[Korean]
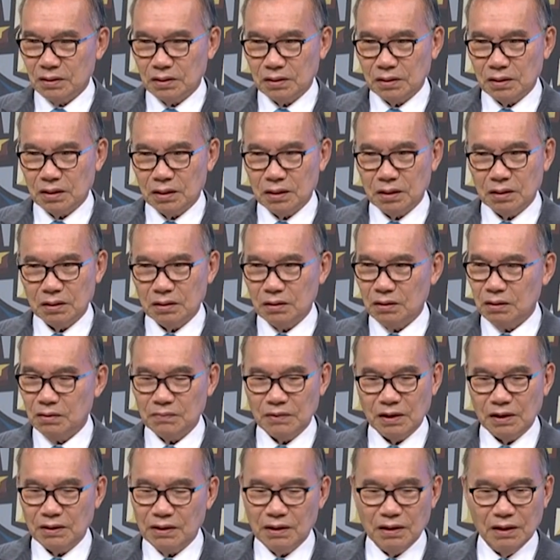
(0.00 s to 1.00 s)
자네
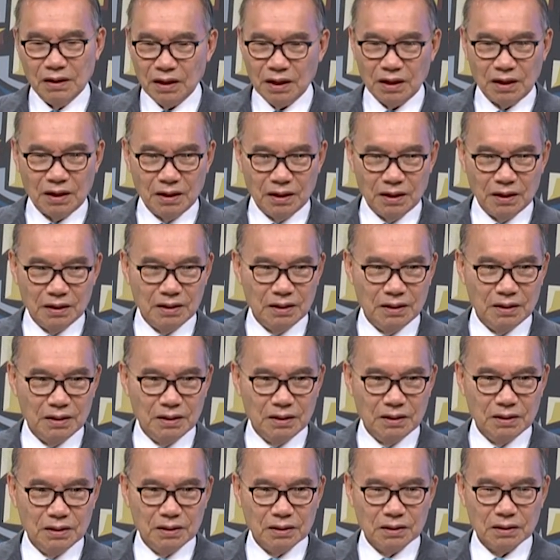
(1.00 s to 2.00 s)
그러면 안 되네.
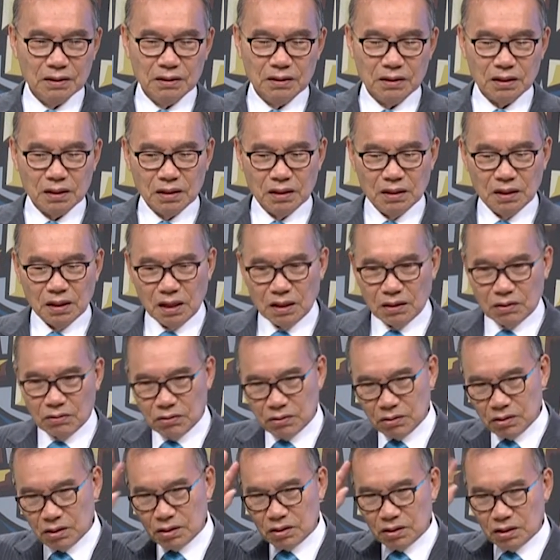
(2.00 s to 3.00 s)
그렇게 날
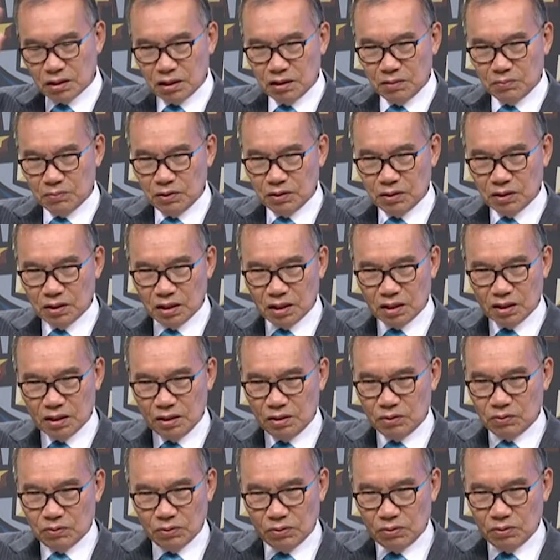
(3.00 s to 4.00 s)
그렇게 살면
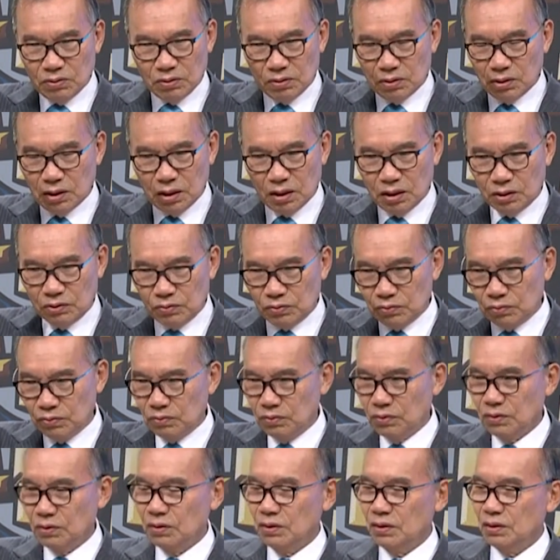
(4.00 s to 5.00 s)
당신 오늘
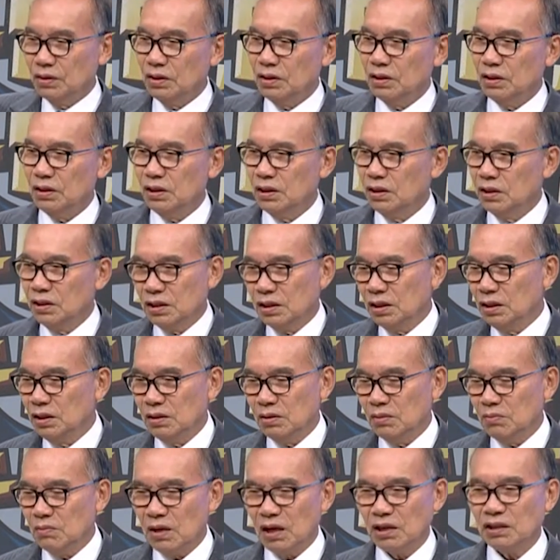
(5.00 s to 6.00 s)
아주
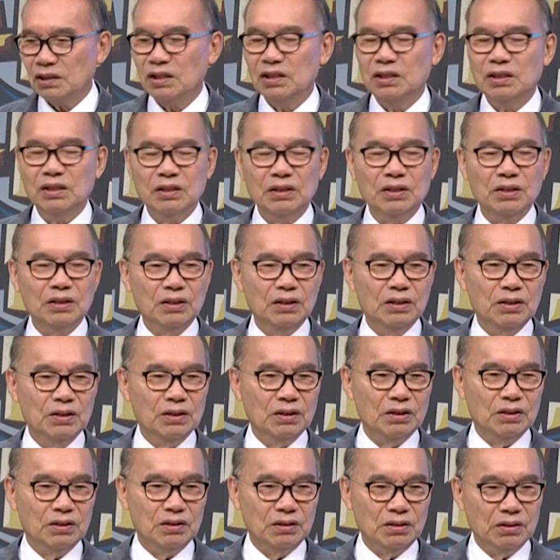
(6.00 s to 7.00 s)
일진을 망치는
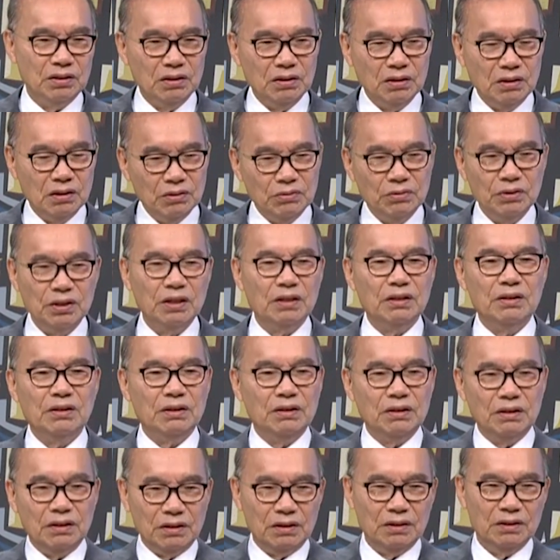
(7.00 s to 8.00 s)
거요. 너그러워야
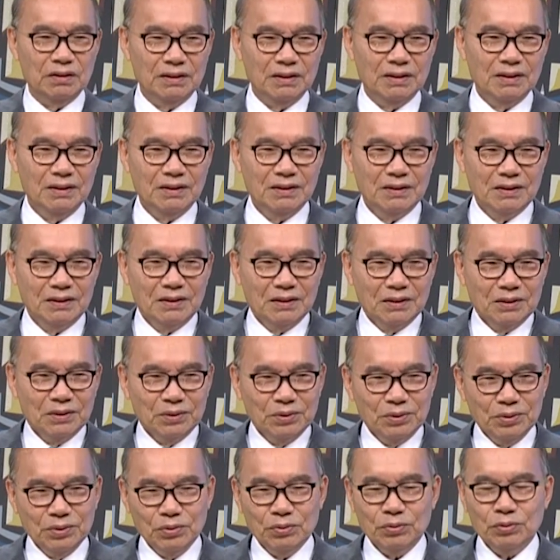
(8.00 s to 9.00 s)
돼요.
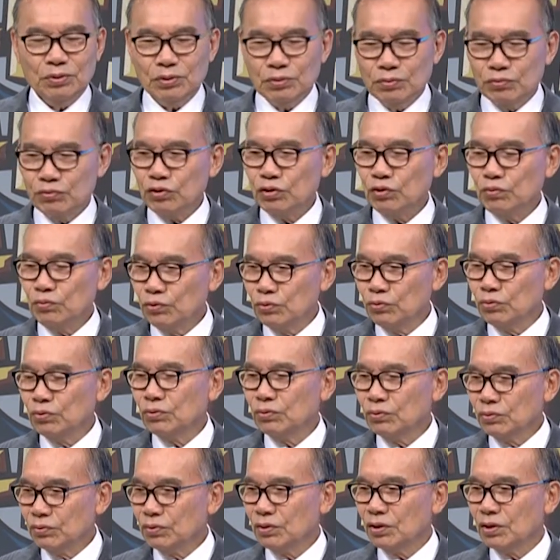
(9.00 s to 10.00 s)
그런데 이처 사람이
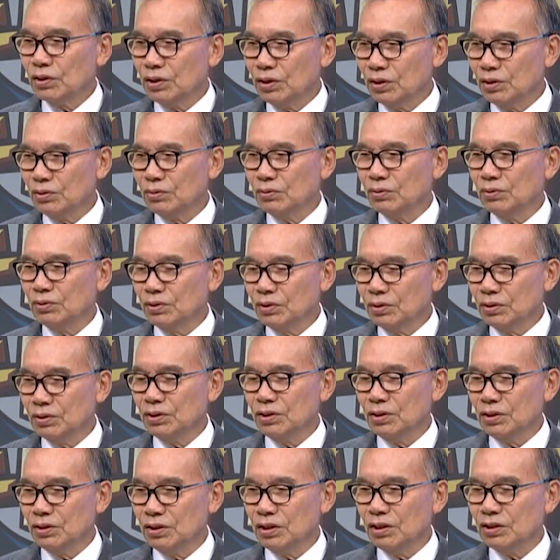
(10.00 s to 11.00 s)
또 아이고
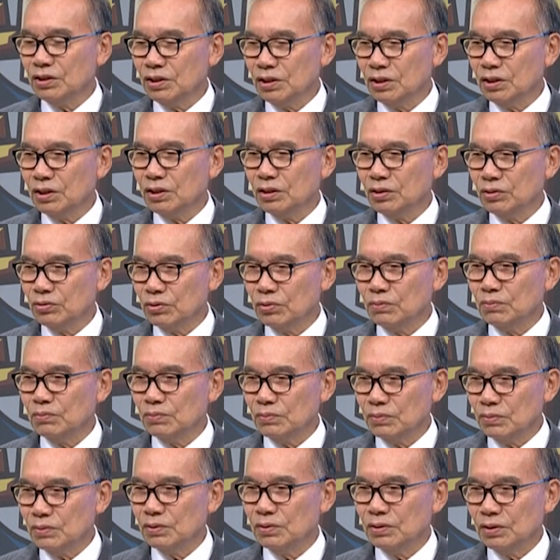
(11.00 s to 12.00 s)
어르신네 지가
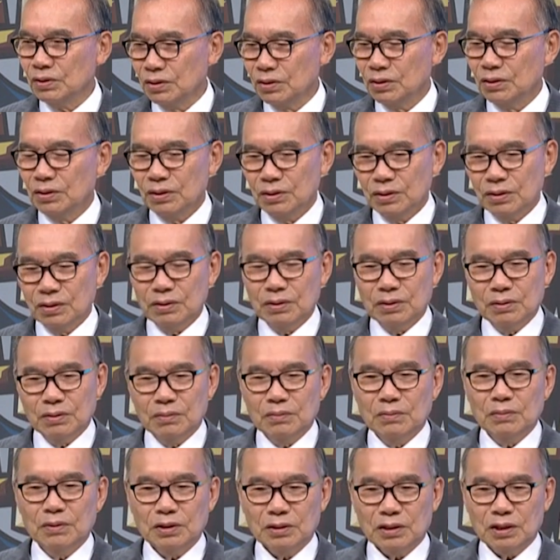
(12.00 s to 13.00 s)
좀
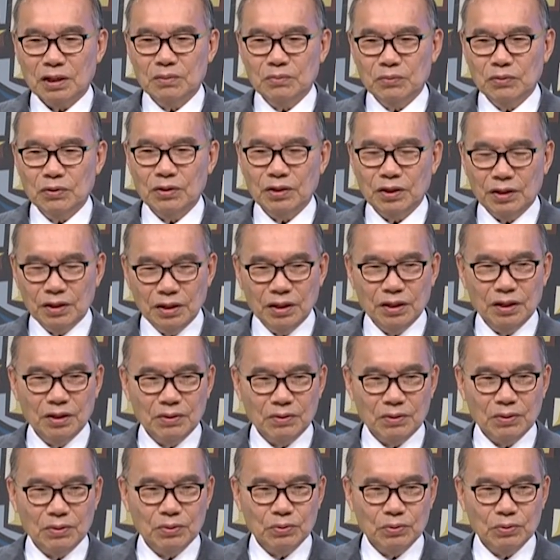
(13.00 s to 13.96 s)
뭐 잘못했네요.